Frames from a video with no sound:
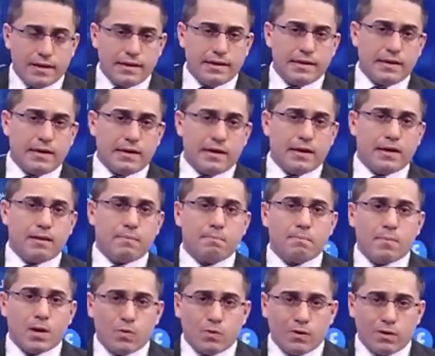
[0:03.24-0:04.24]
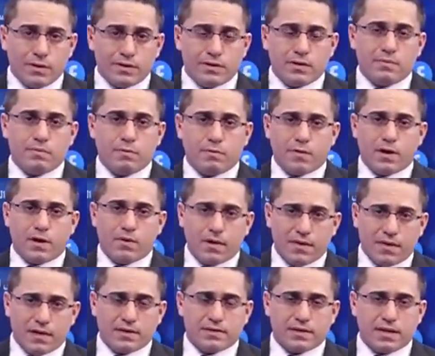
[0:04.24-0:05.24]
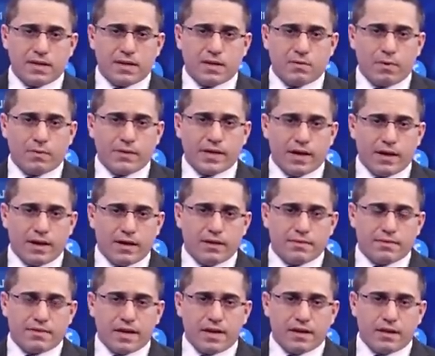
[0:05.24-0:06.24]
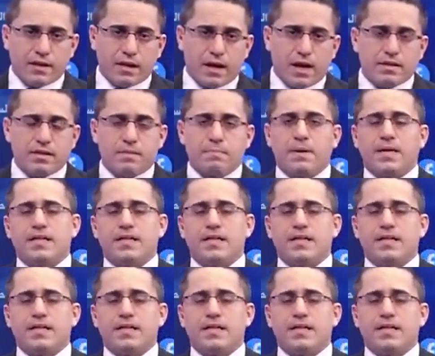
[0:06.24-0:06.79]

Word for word: إلى موعد المفاوضات النووية الاثنين القادم